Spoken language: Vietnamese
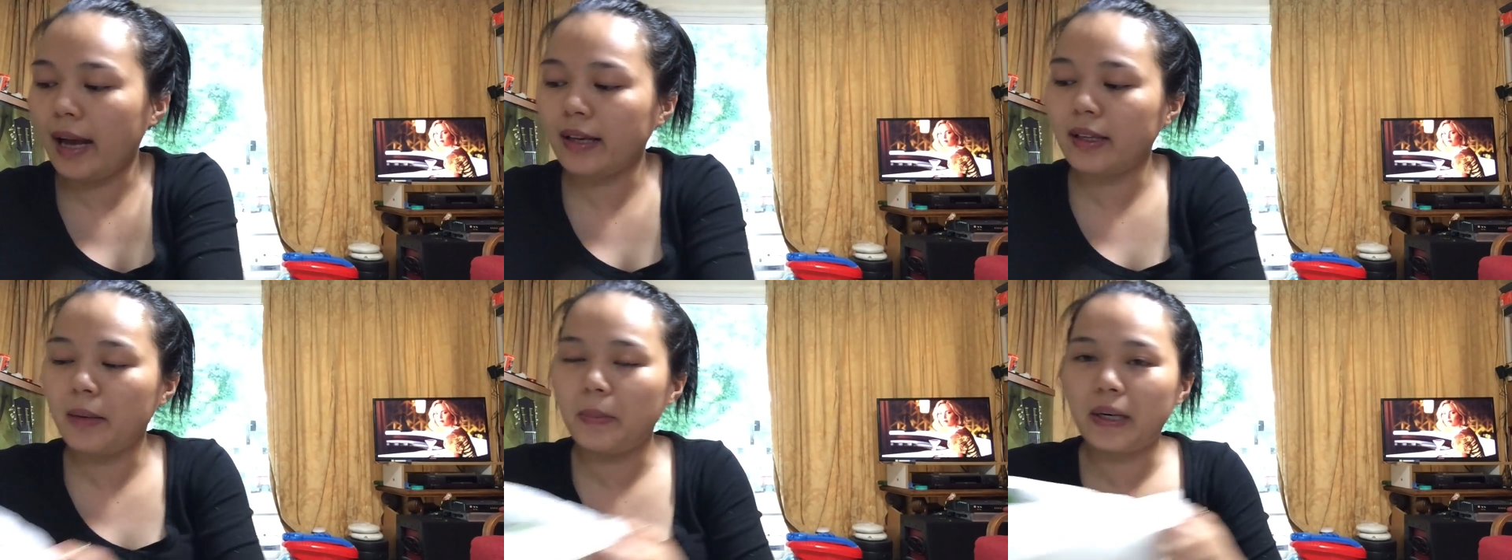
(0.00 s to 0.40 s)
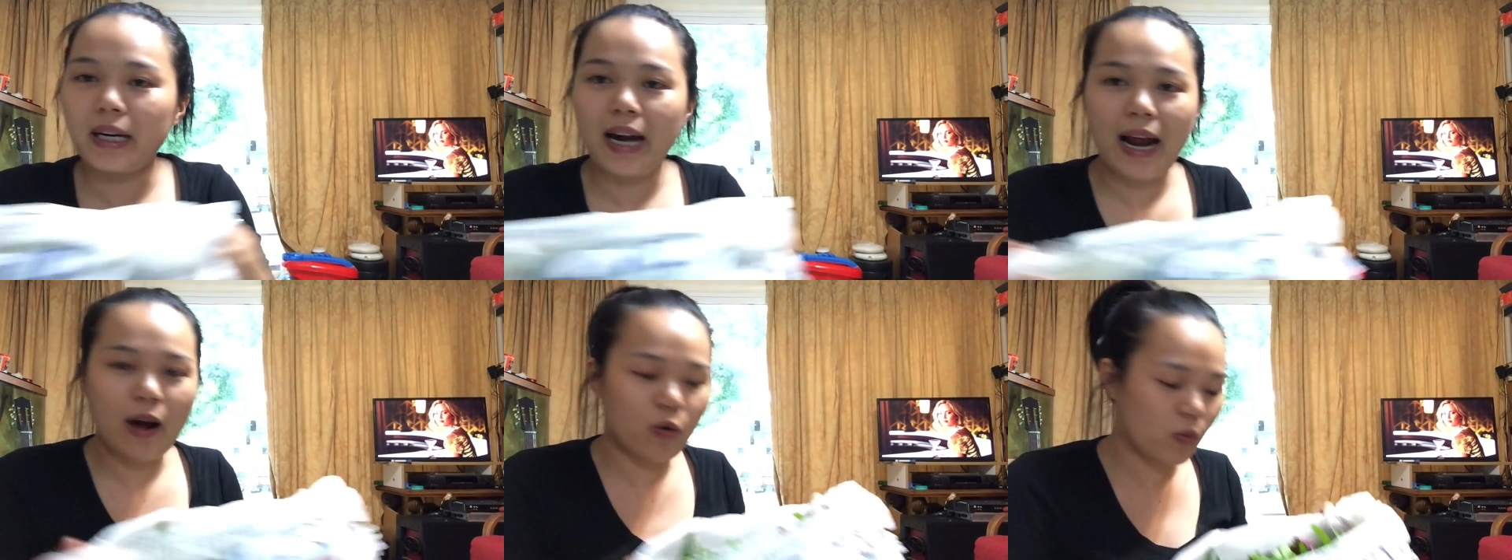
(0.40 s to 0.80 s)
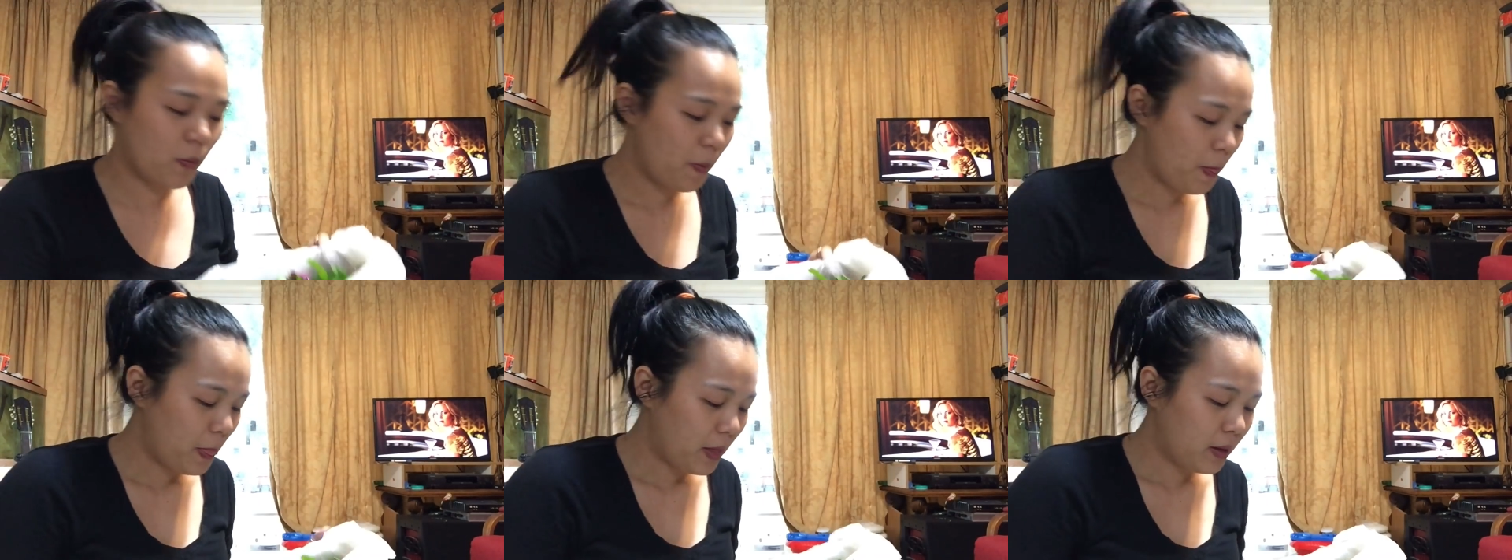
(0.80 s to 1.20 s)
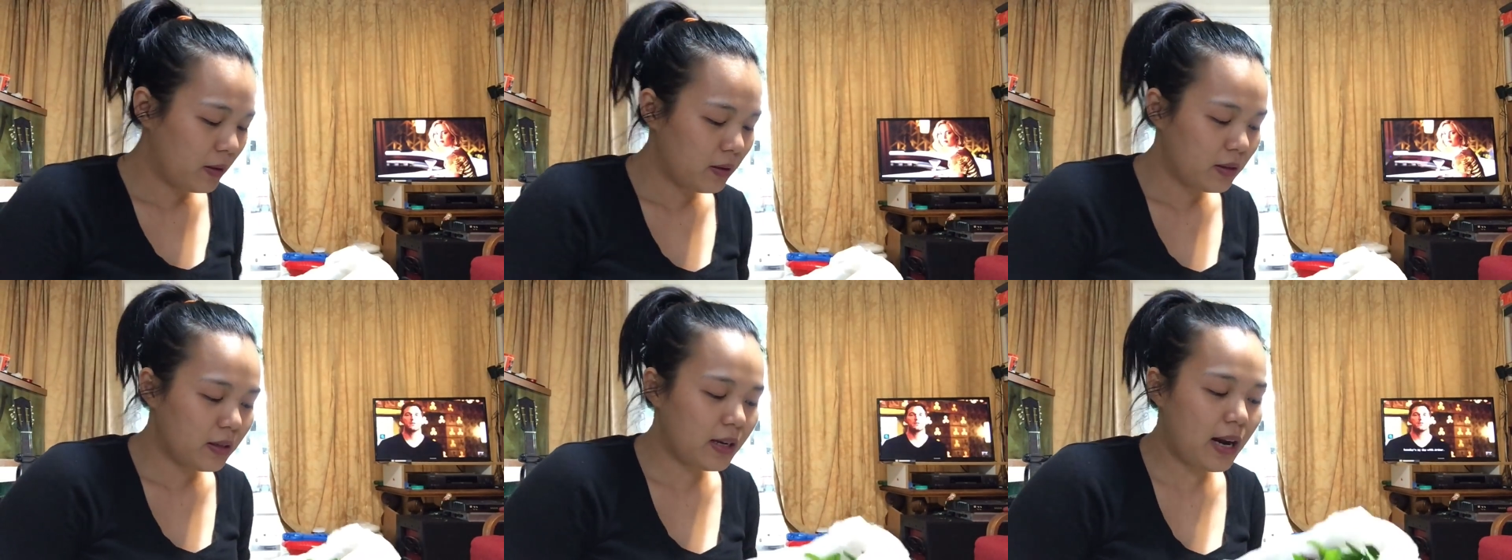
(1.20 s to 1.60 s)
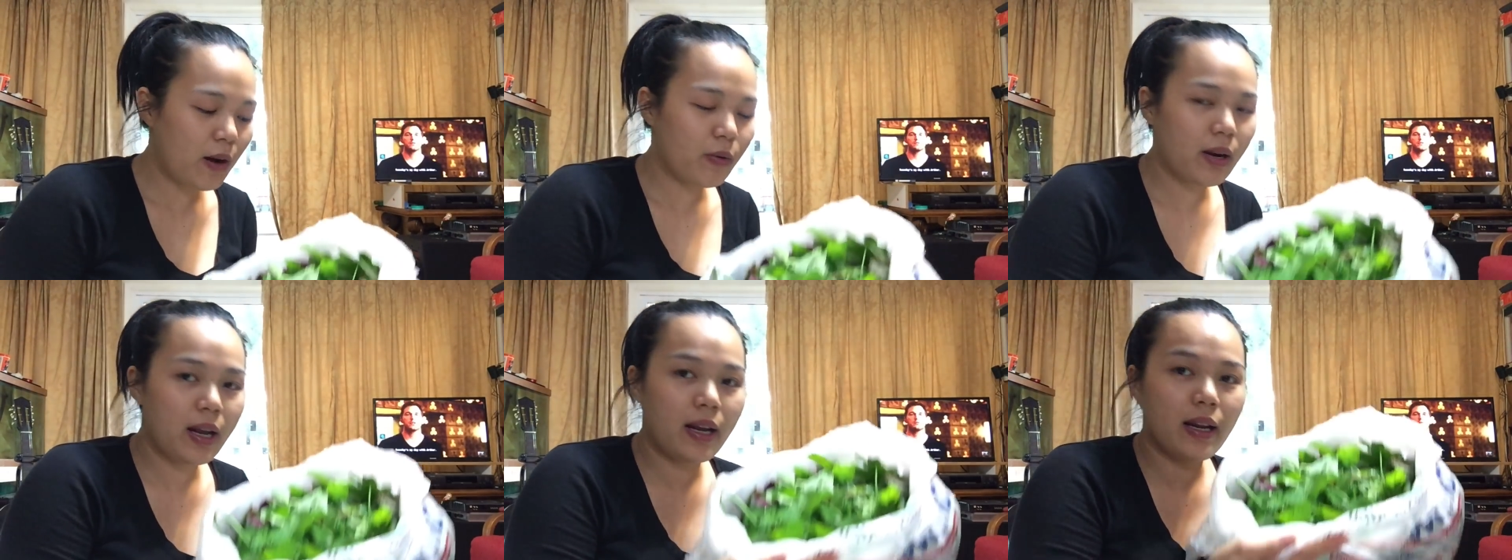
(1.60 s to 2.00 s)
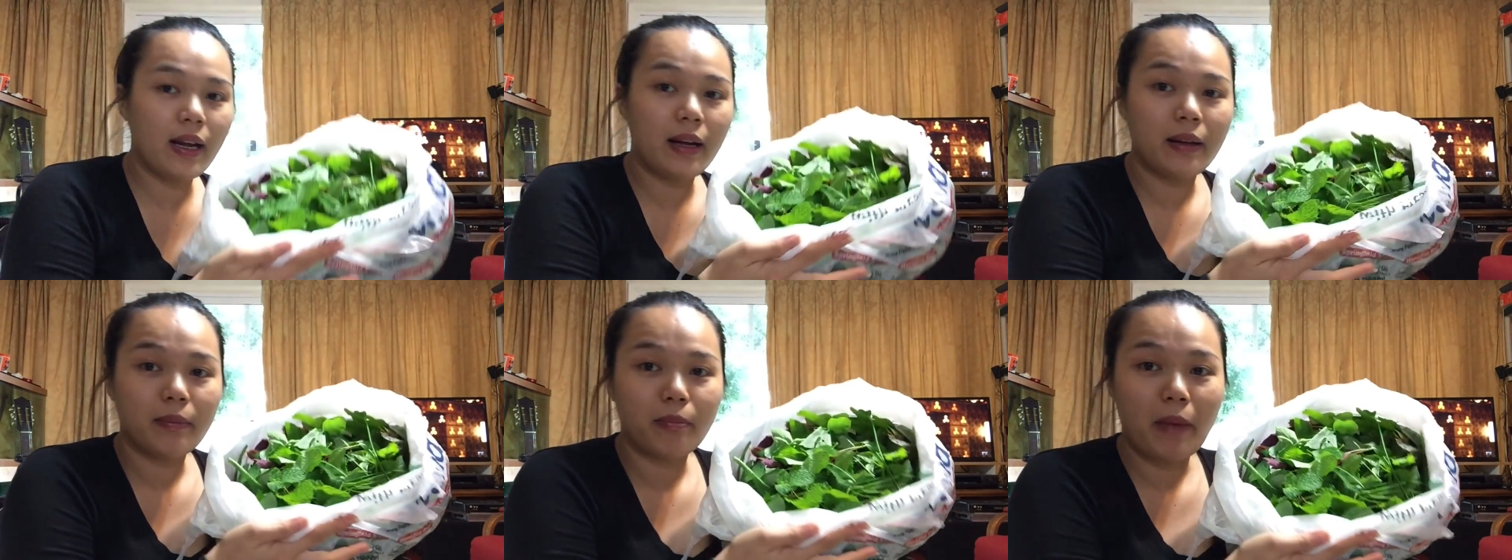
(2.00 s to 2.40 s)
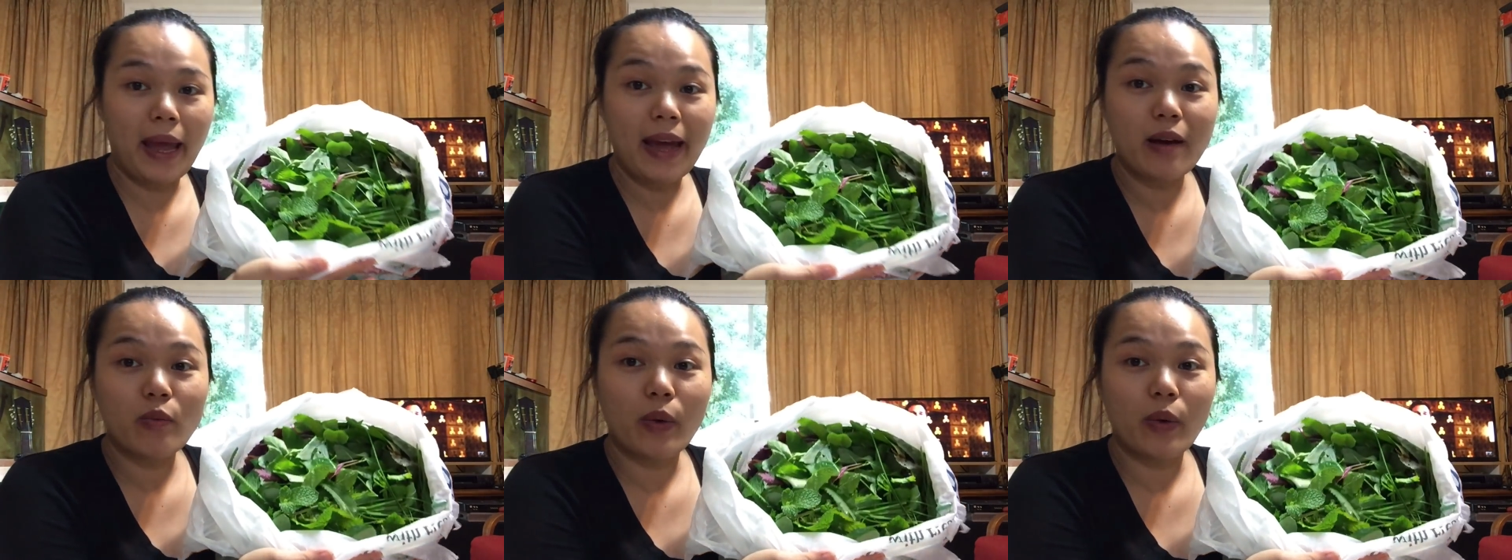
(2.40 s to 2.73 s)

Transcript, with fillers: ăn với bịch rau. Rau này bẻ